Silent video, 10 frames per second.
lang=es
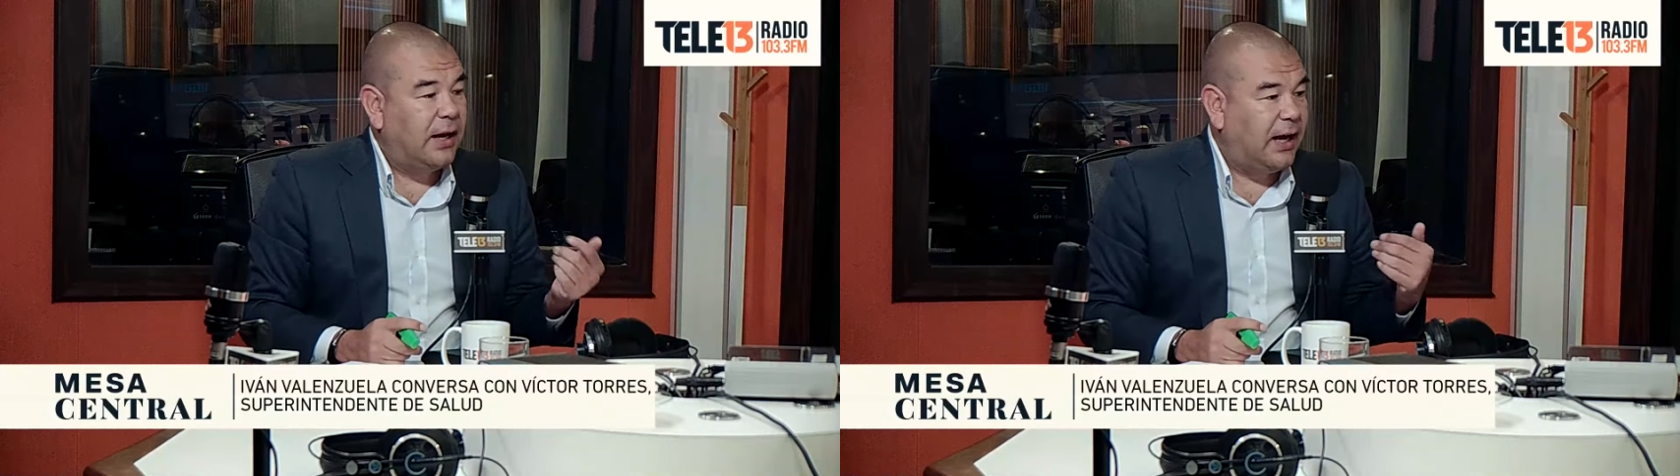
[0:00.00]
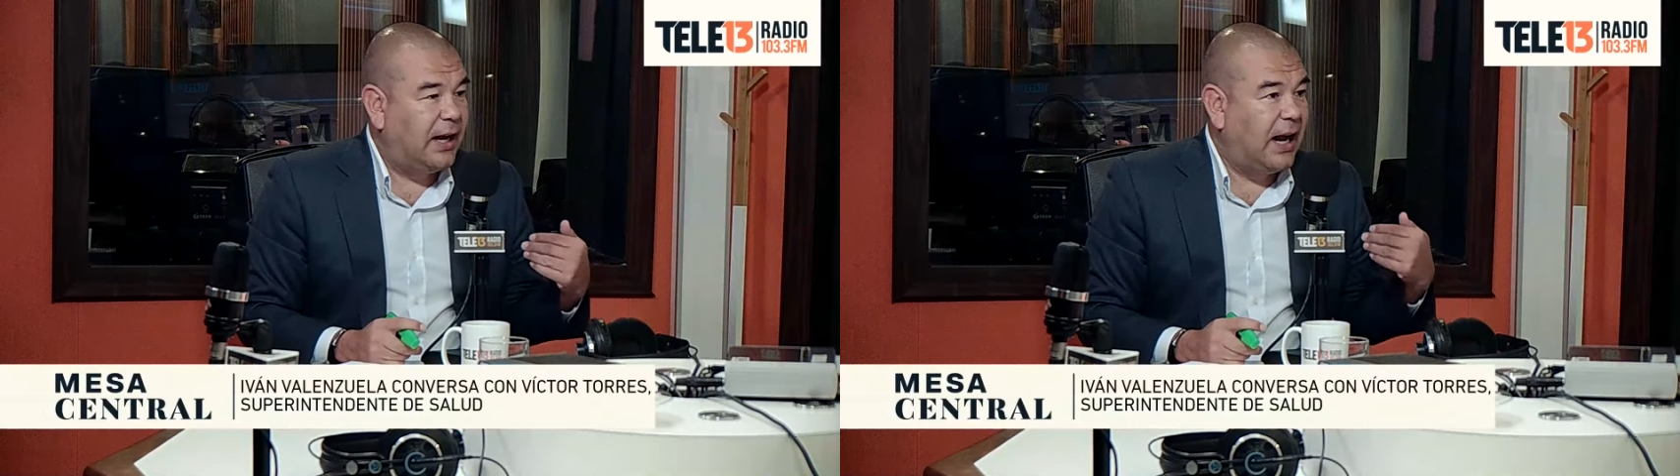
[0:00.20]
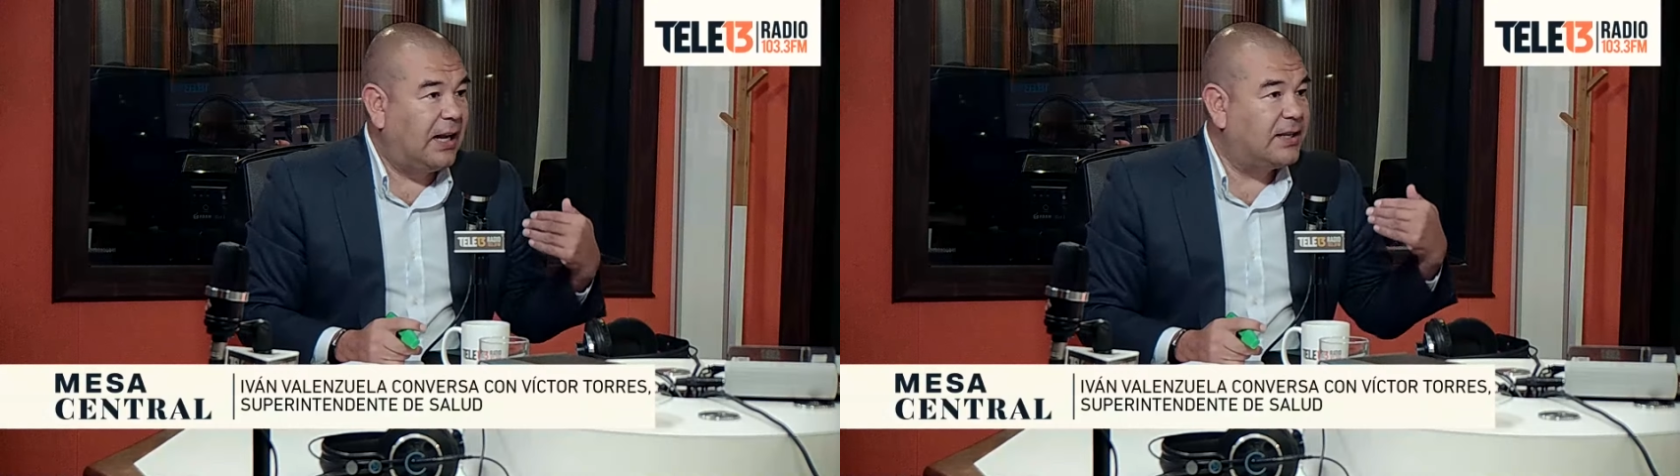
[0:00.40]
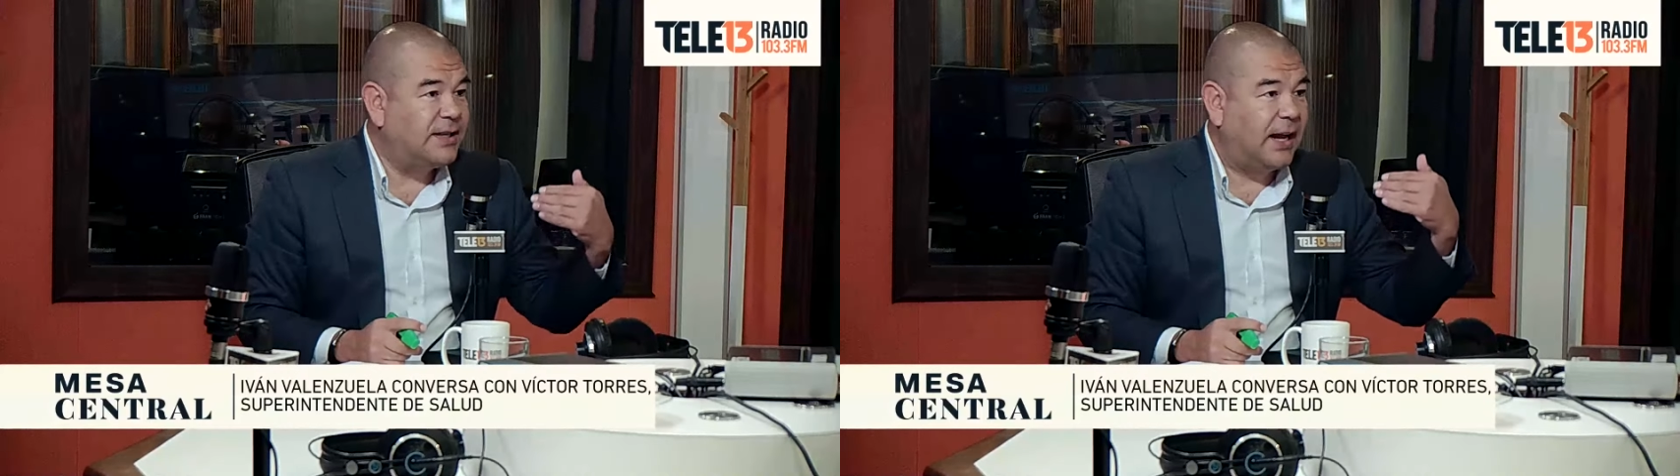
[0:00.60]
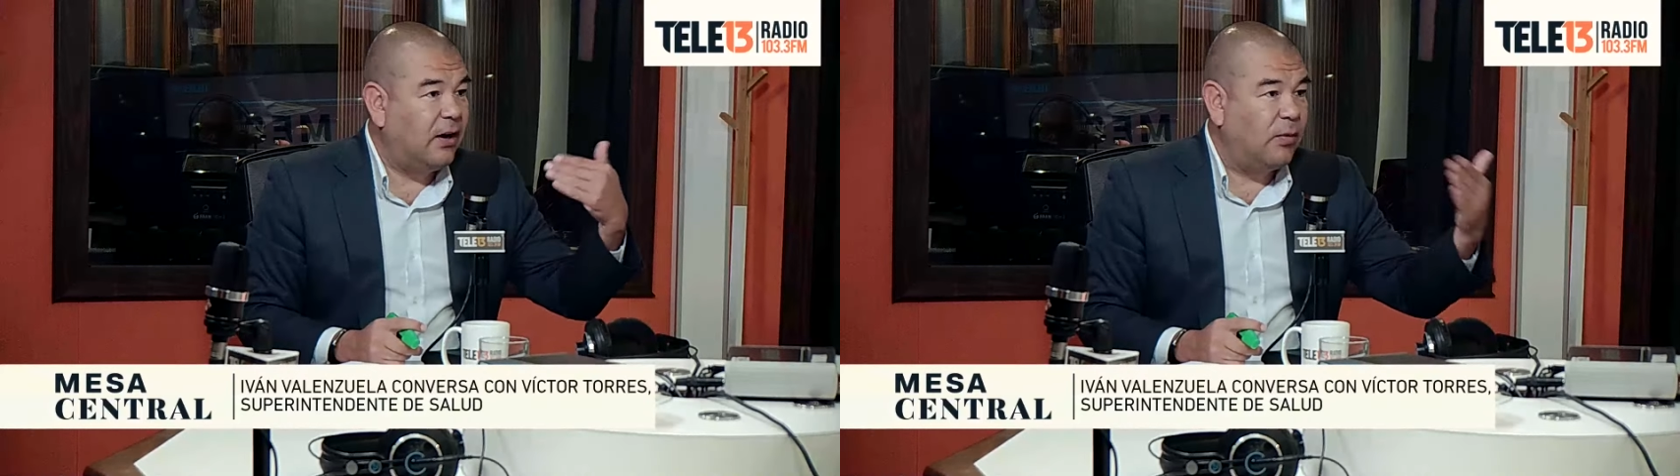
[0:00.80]
era
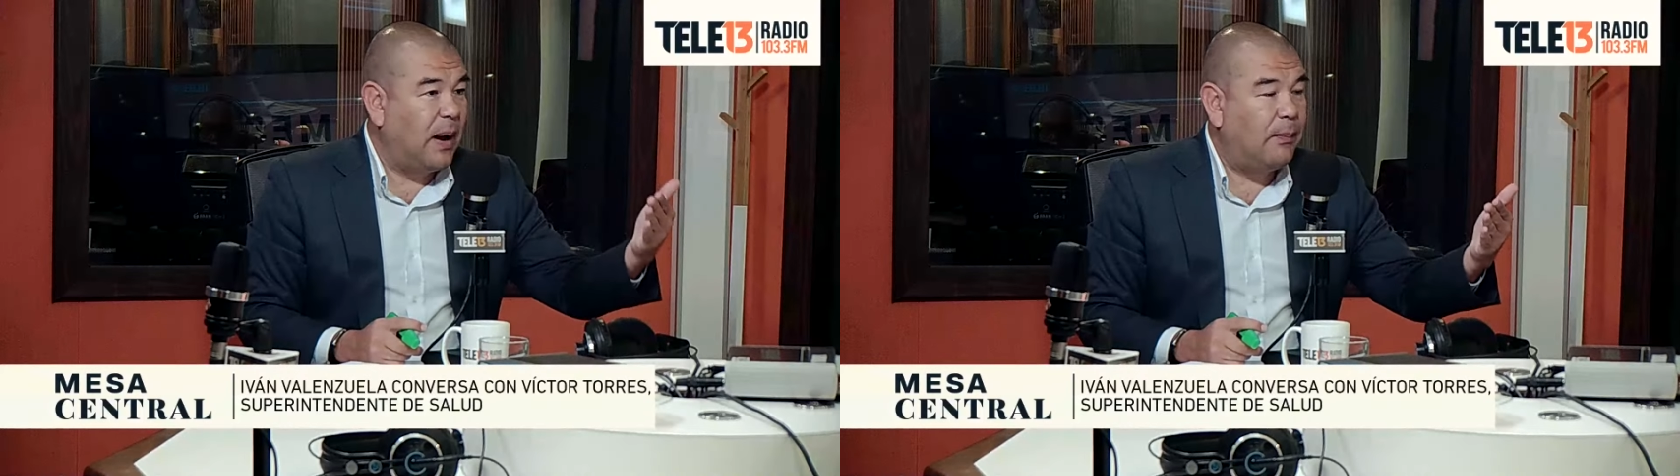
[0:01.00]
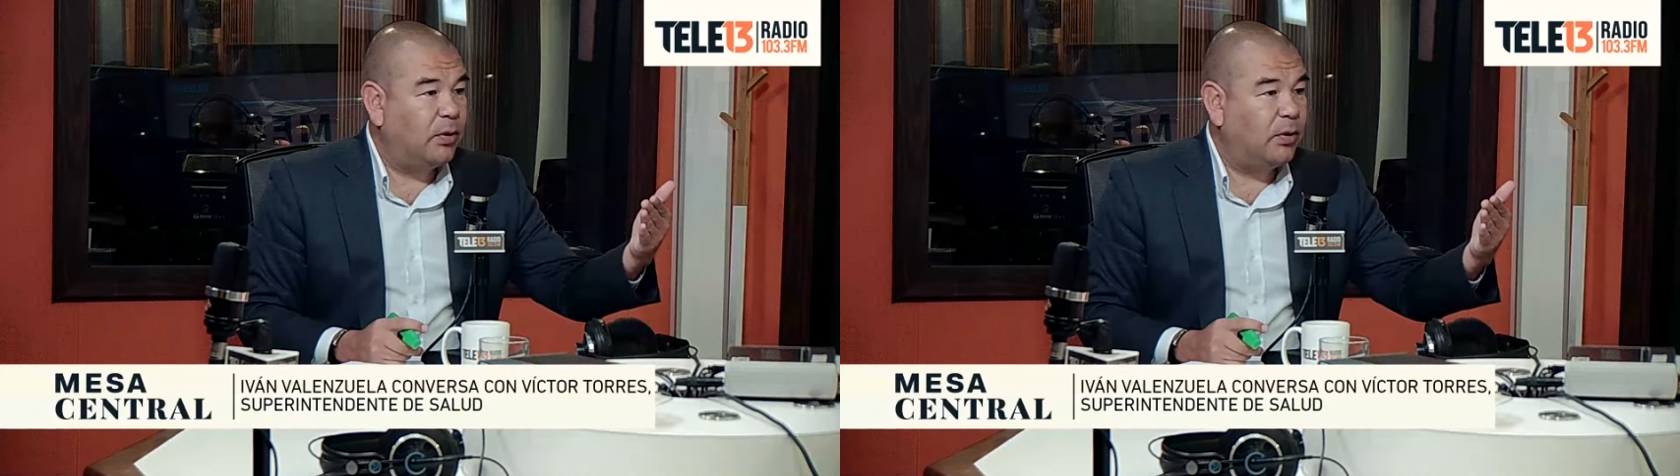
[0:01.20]
alzar lo más